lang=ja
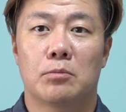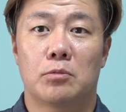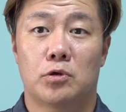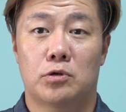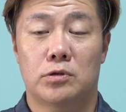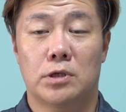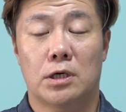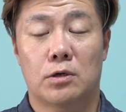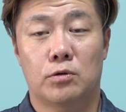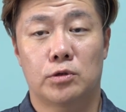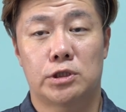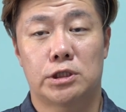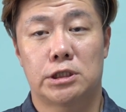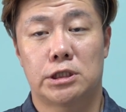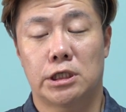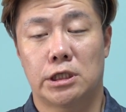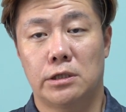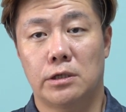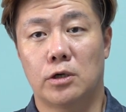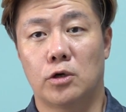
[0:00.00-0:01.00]
僕は個人
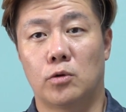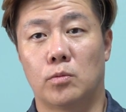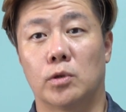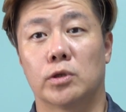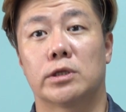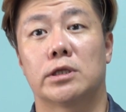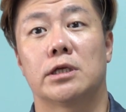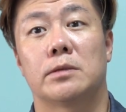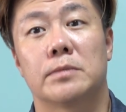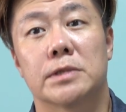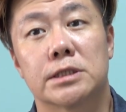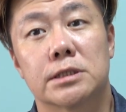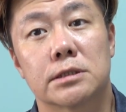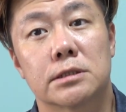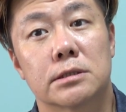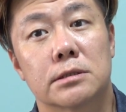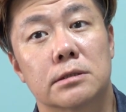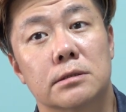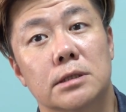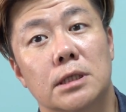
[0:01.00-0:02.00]
的には思っていま
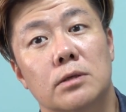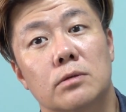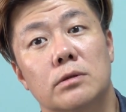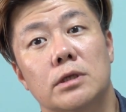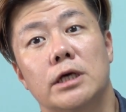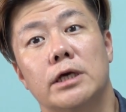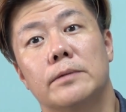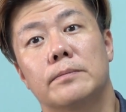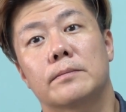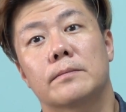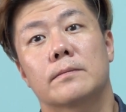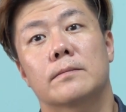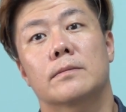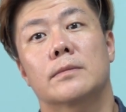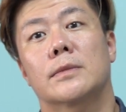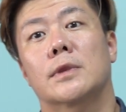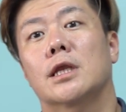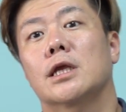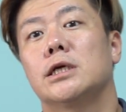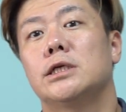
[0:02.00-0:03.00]
すなので
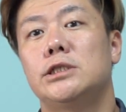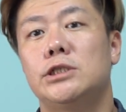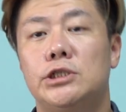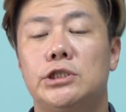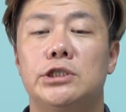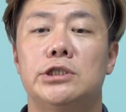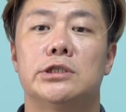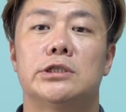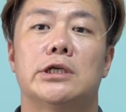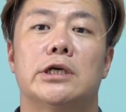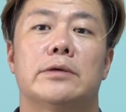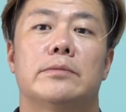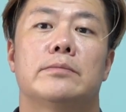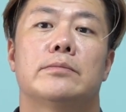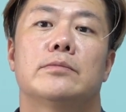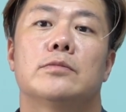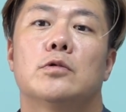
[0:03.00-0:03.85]
インシーニエ